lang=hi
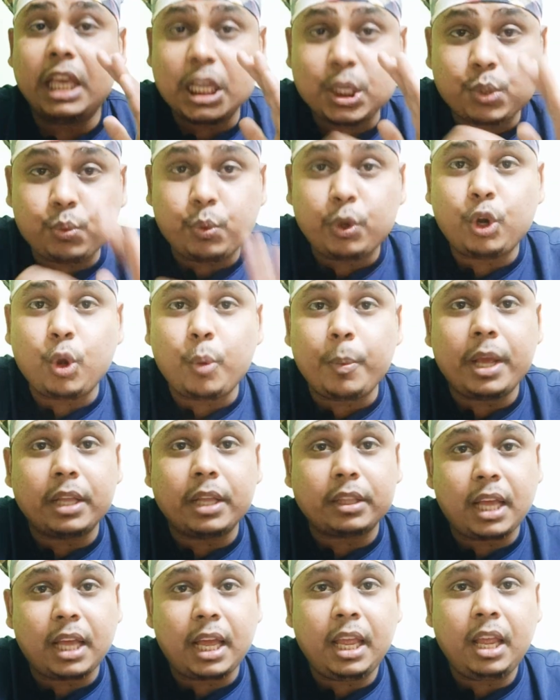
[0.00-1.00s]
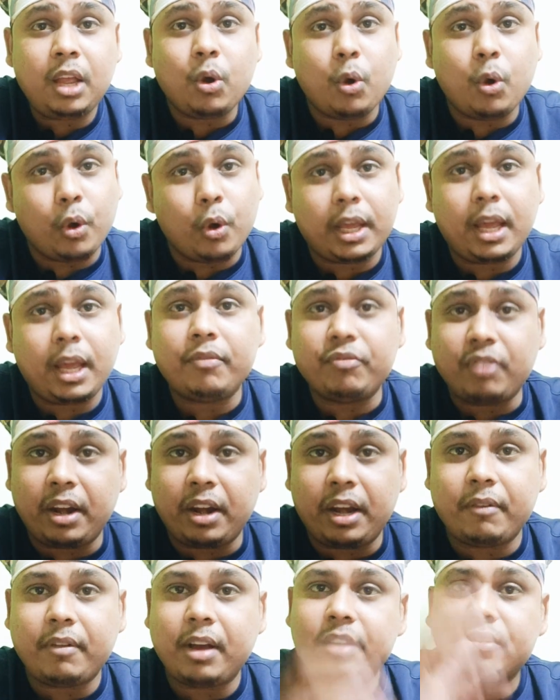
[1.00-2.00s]
इस वीडियो में इतना ही ओके
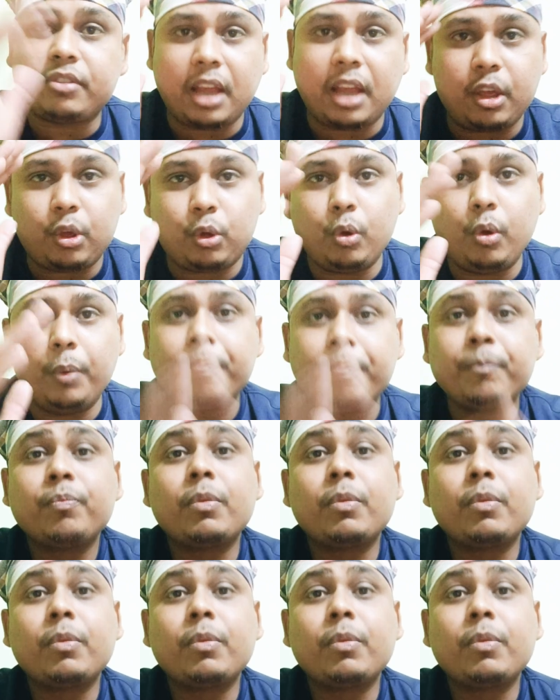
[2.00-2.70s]
धन्यवाद थैंक यू